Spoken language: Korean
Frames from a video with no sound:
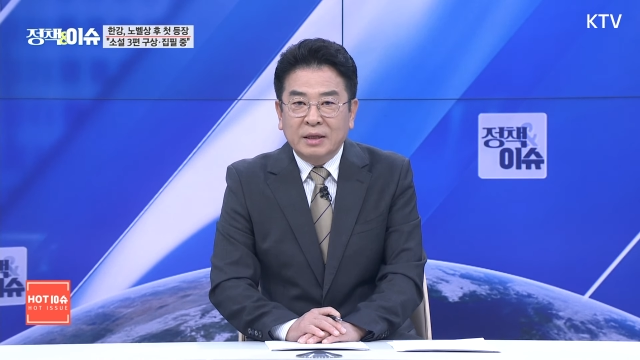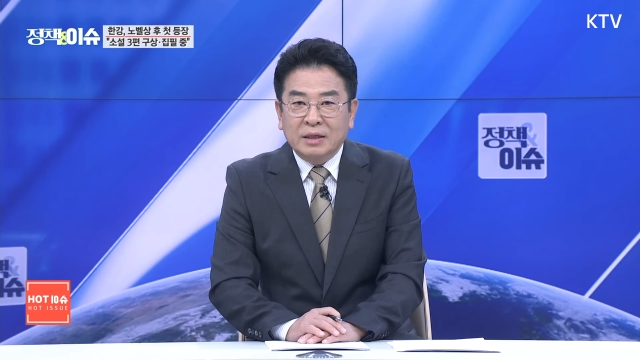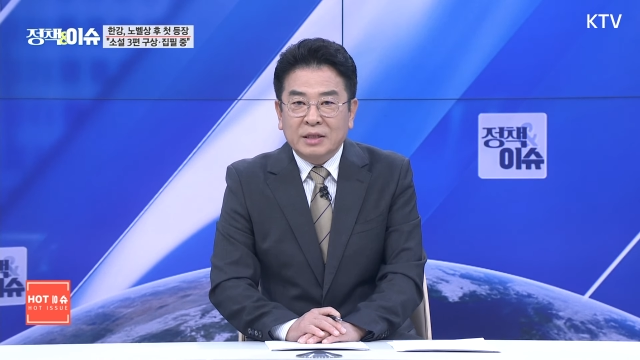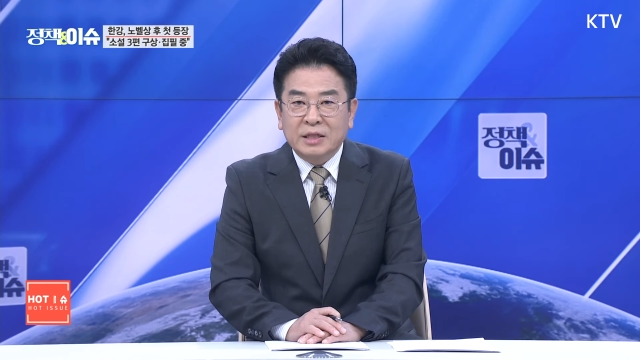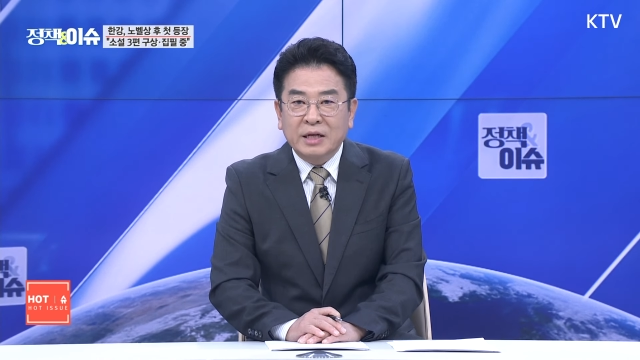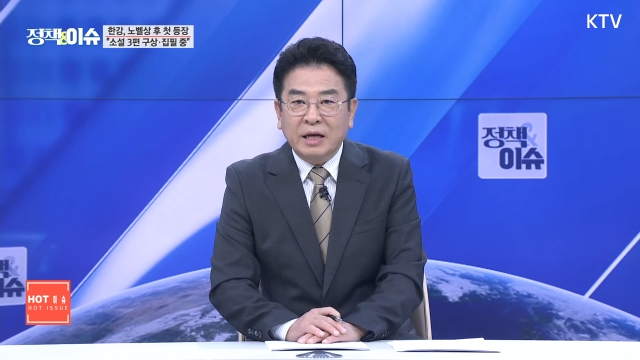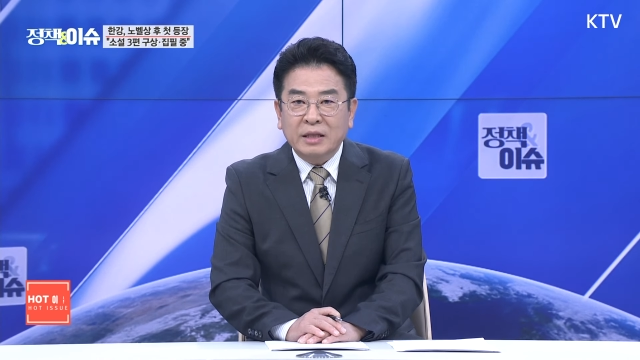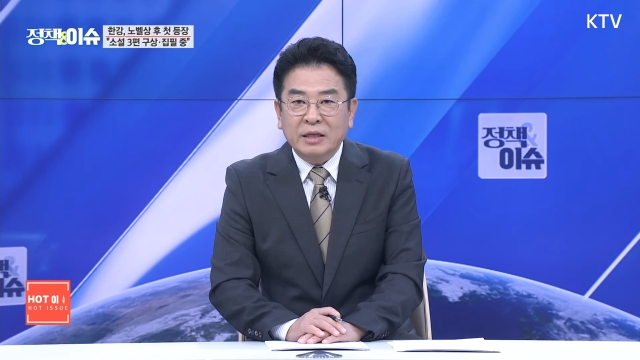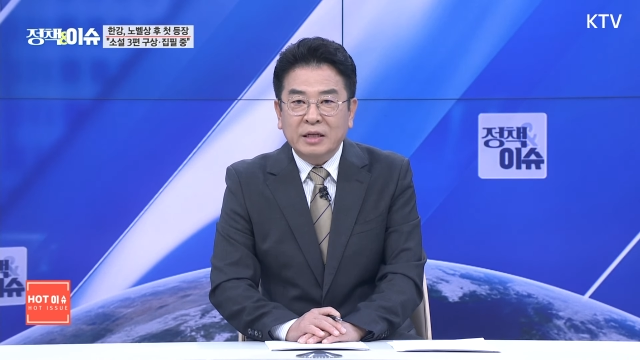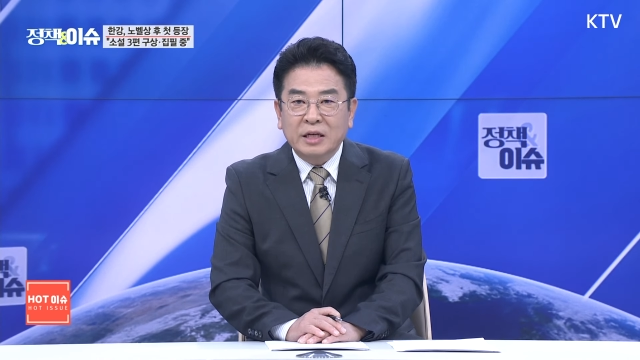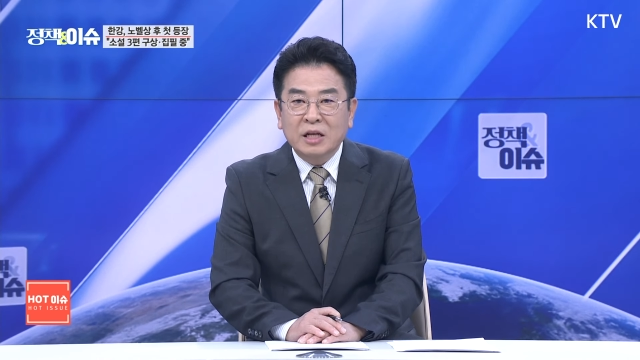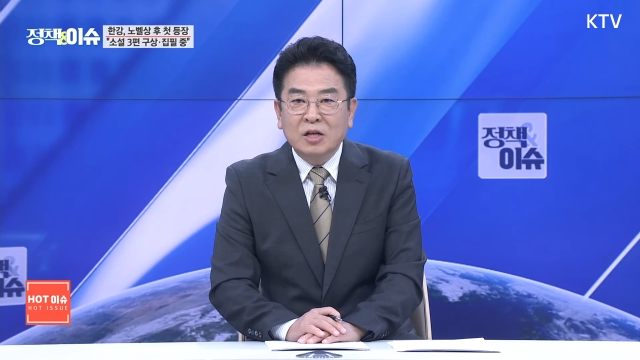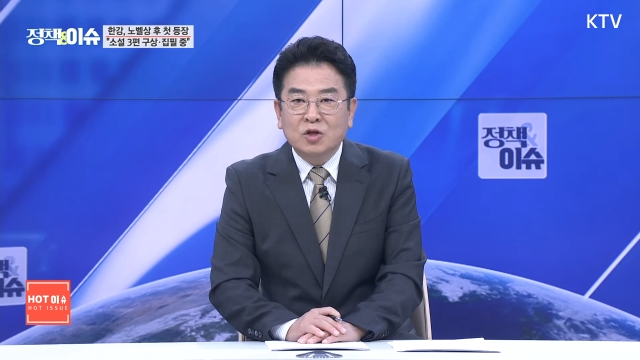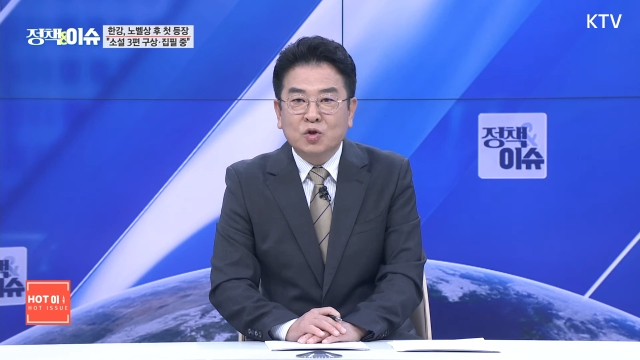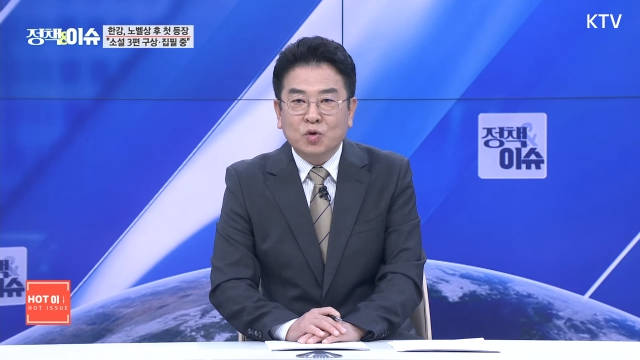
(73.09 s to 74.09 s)
지난
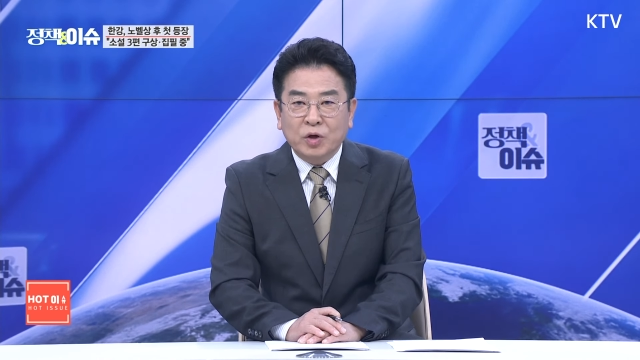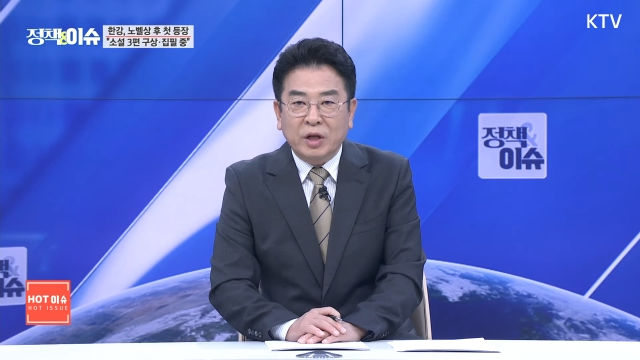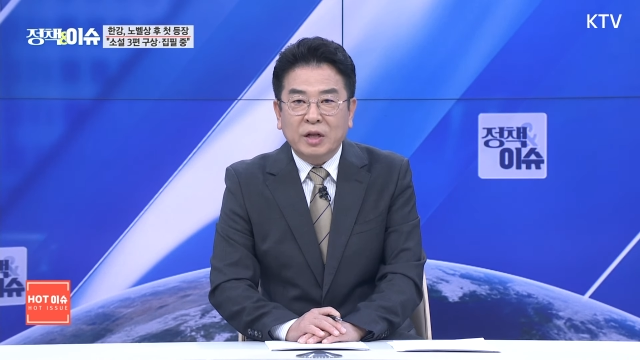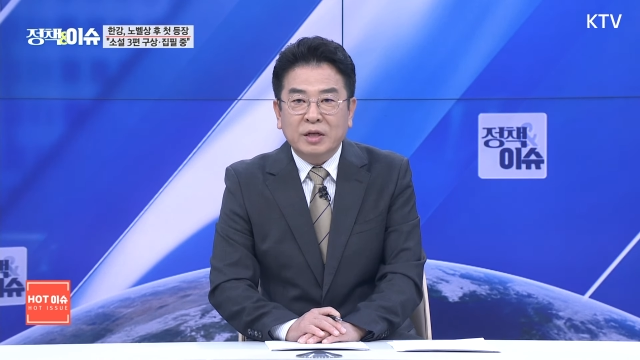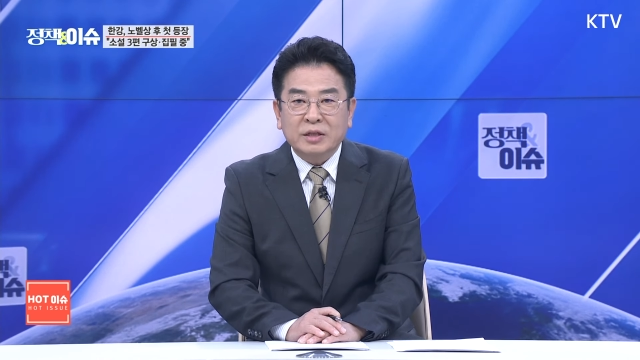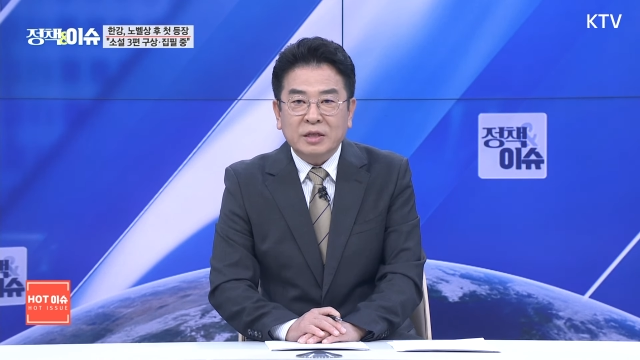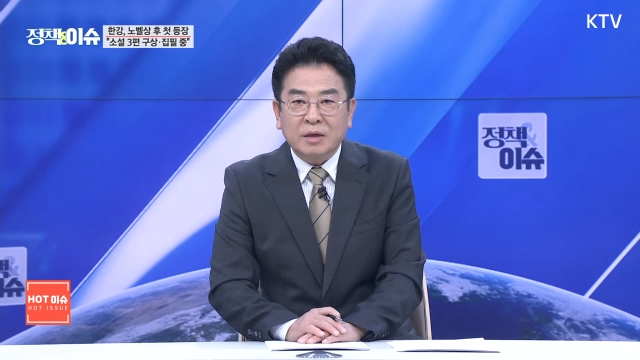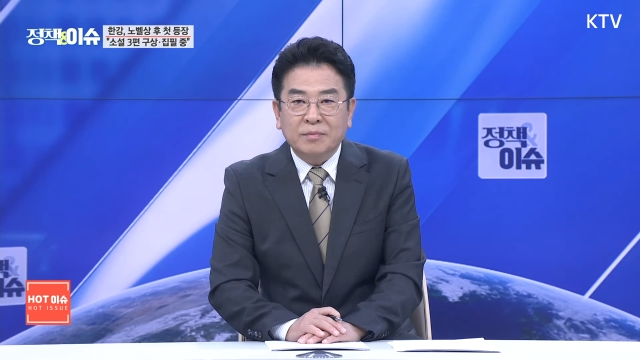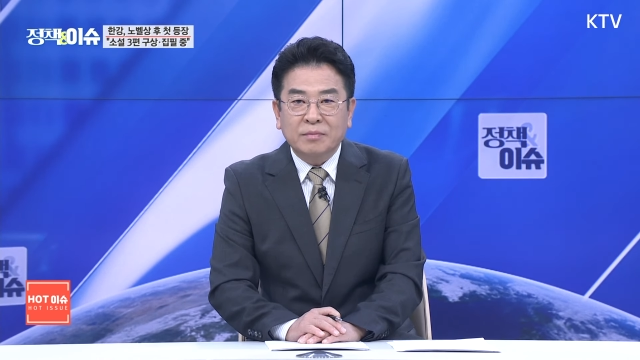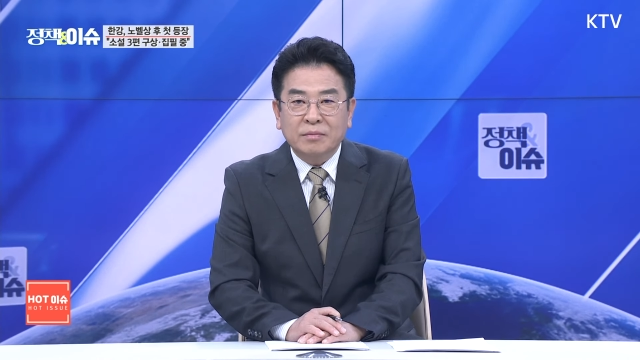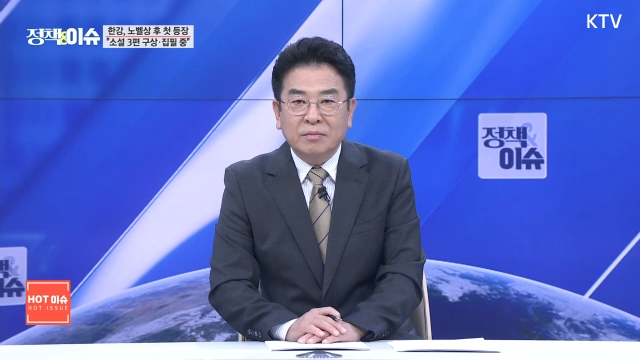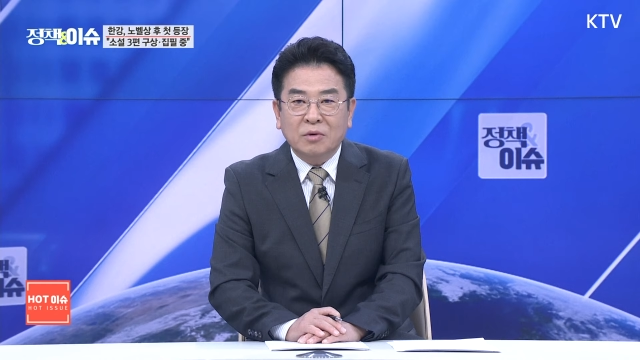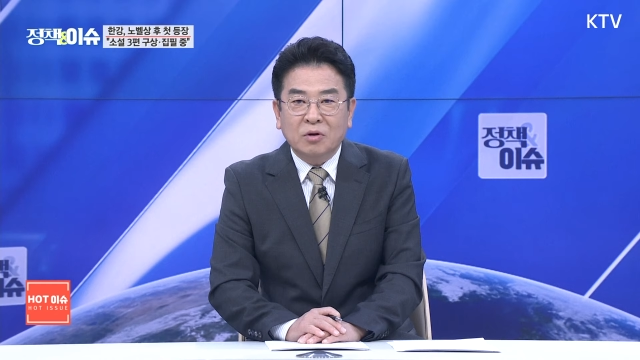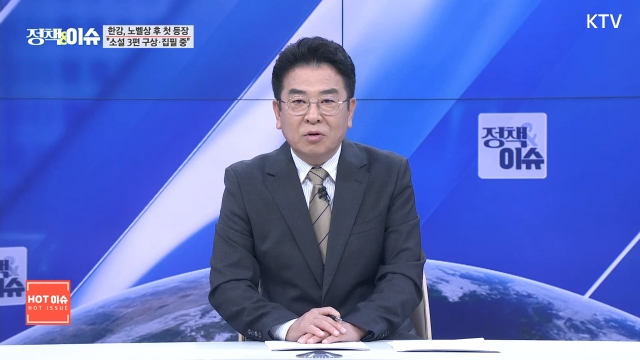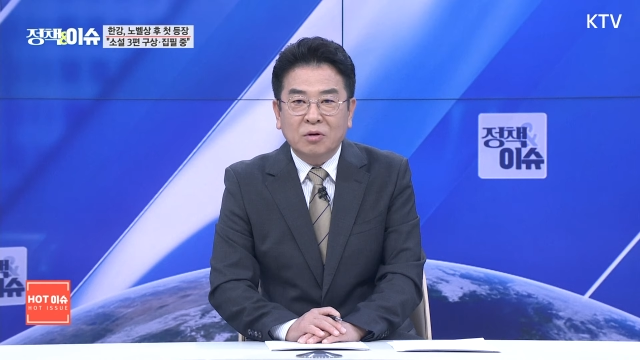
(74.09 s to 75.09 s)
일주일
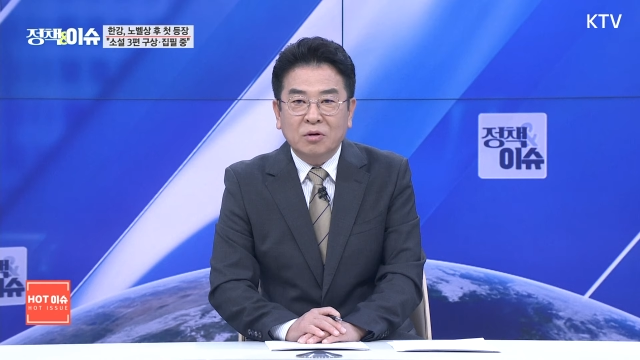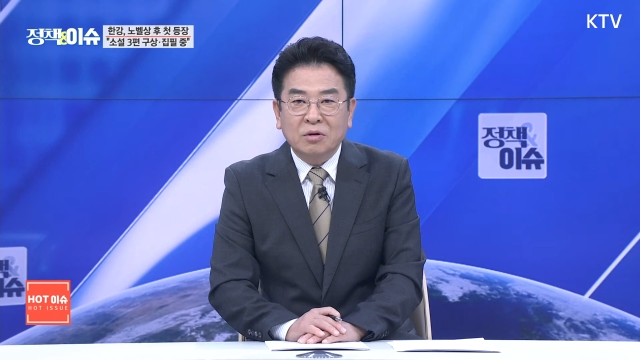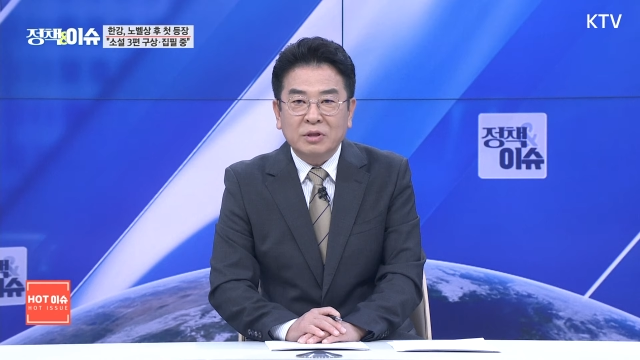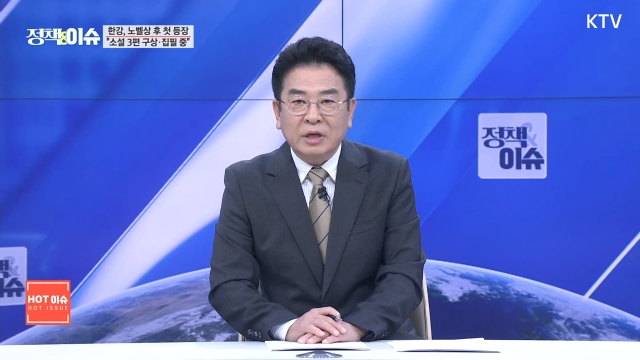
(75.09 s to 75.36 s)
참 뭐